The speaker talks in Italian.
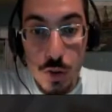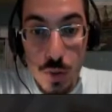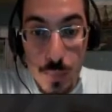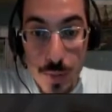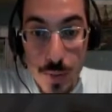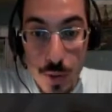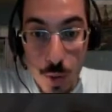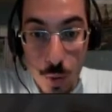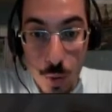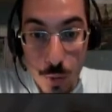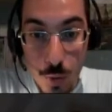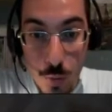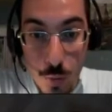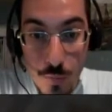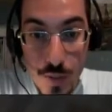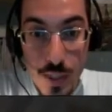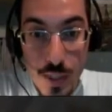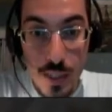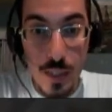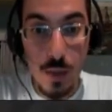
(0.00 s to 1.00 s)
episodio
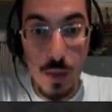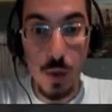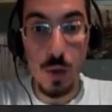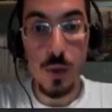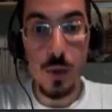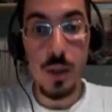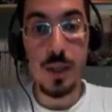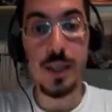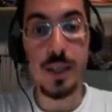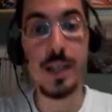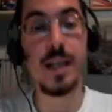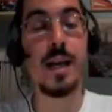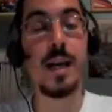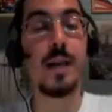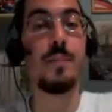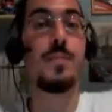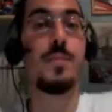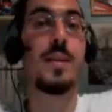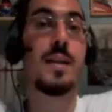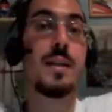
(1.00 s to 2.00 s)
vi dico
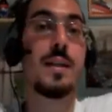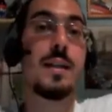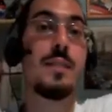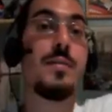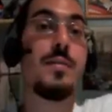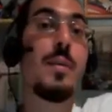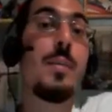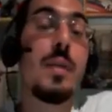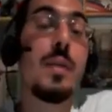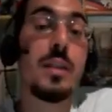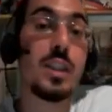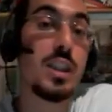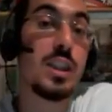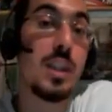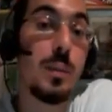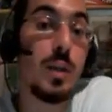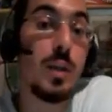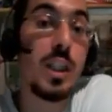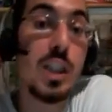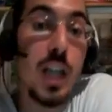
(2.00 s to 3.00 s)
che eh, ci
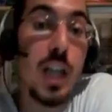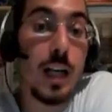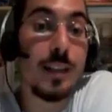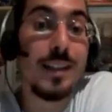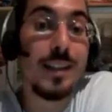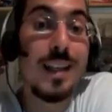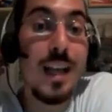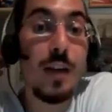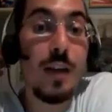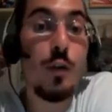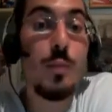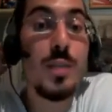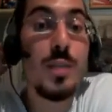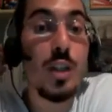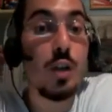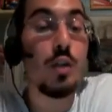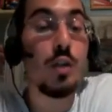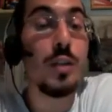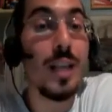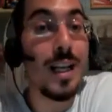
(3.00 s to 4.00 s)
siamo lasciati che avevo
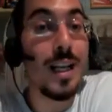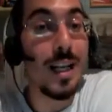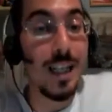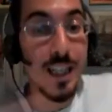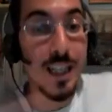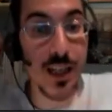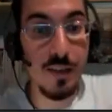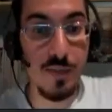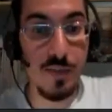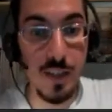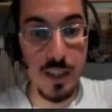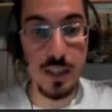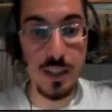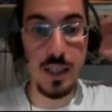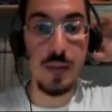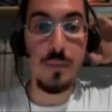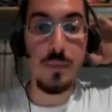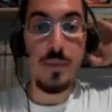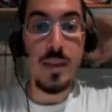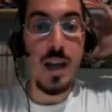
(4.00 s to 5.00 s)
bisogno della
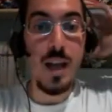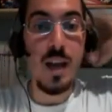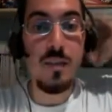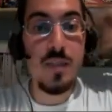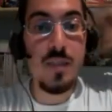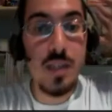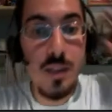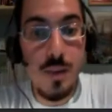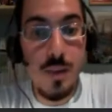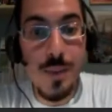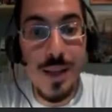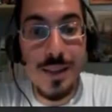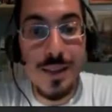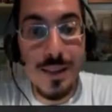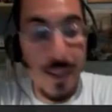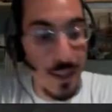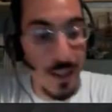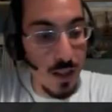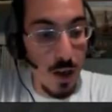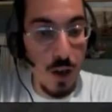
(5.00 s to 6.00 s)
grafite
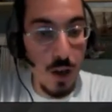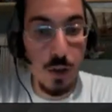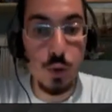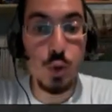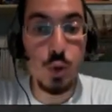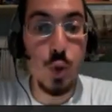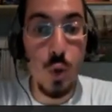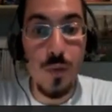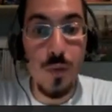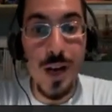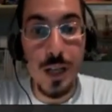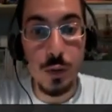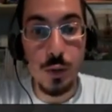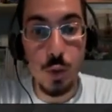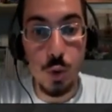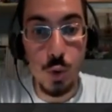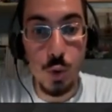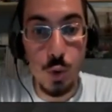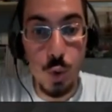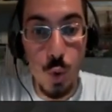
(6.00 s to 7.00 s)
Effettivamente ho
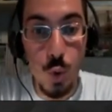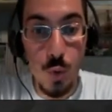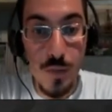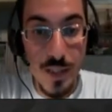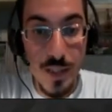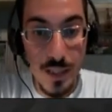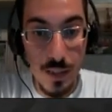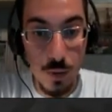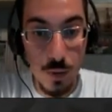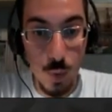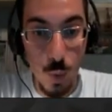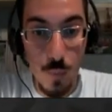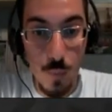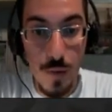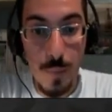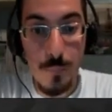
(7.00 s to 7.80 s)
trovato dove si trova